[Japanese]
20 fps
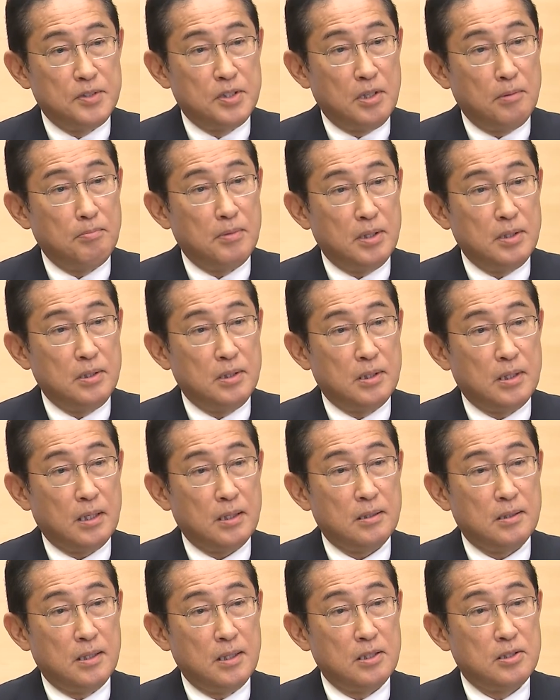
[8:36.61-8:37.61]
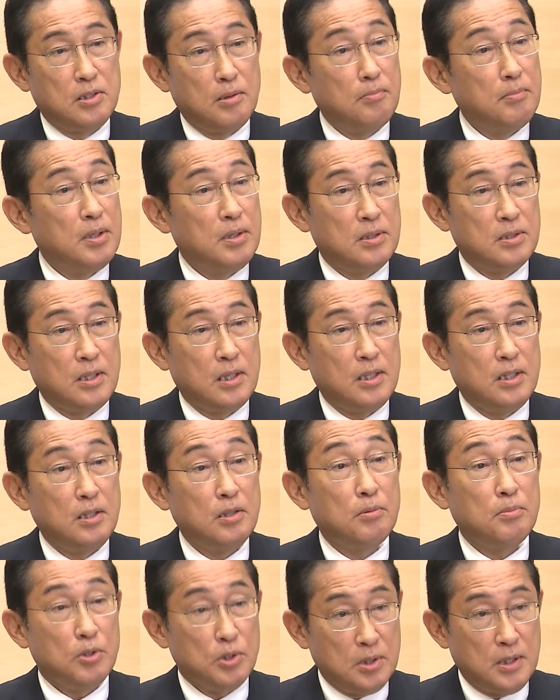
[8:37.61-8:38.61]
前面に立って責
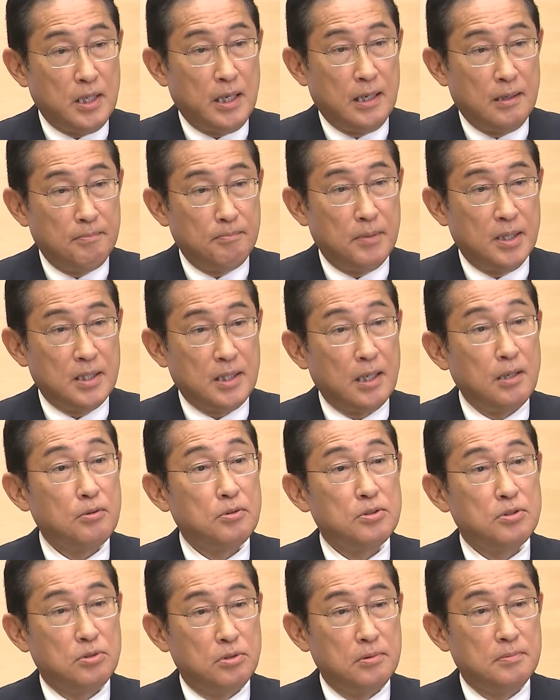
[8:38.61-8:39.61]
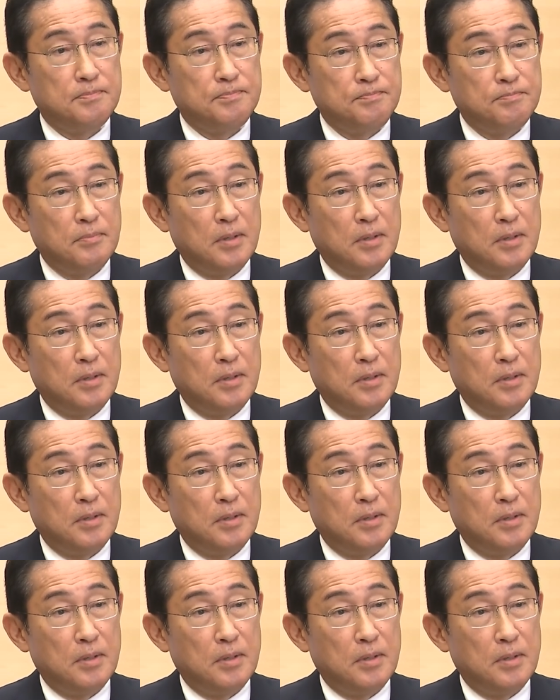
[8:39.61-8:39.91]
任を持って対応する、